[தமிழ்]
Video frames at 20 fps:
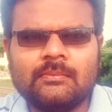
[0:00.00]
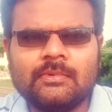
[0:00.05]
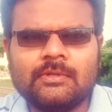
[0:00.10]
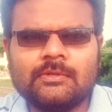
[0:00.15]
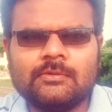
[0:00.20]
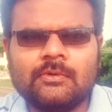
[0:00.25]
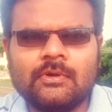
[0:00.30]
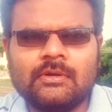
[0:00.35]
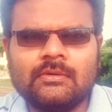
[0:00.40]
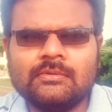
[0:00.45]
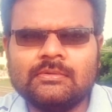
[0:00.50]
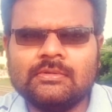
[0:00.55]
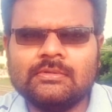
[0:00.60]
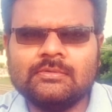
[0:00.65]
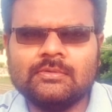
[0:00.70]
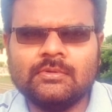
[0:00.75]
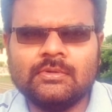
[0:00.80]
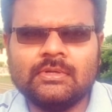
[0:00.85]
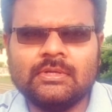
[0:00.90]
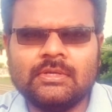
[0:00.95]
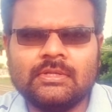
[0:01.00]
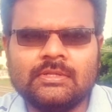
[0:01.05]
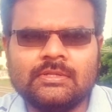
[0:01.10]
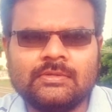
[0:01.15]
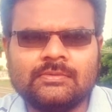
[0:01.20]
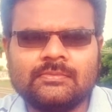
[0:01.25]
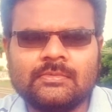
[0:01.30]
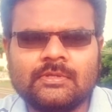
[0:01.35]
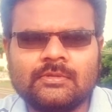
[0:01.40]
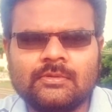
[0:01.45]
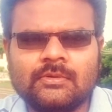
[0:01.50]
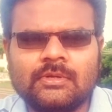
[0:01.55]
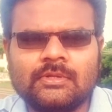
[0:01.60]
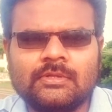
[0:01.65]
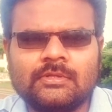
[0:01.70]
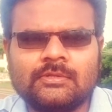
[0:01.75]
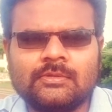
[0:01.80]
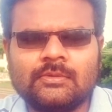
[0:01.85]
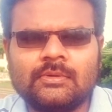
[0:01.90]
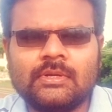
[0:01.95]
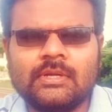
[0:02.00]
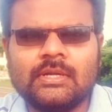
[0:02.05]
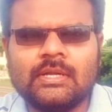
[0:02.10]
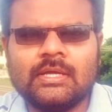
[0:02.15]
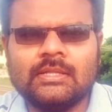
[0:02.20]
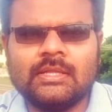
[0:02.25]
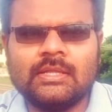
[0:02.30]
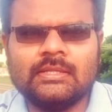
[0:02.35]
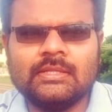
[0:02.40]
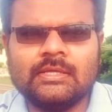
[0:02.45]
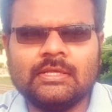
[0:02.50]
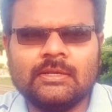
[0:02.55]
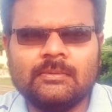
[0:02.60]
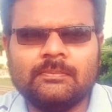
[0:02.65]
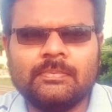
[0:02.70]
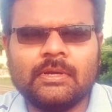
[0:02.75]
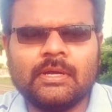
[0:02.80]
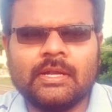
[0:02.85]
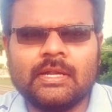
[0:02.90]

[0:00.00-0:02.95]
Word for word: நம்ம தோல் வந்து சுருங்குது ஸோ அந்த சுருங்கினா தான் அந்த க்ரிப்பு